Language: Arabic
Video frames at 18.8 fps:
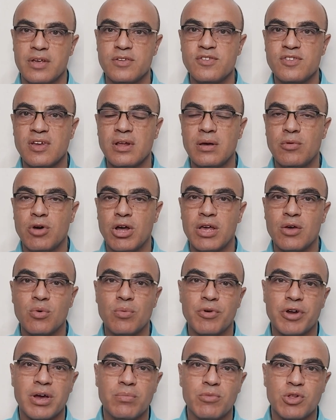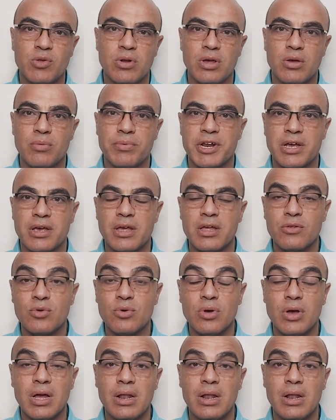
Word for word: السلام عليكم ورحمة الله وبركاته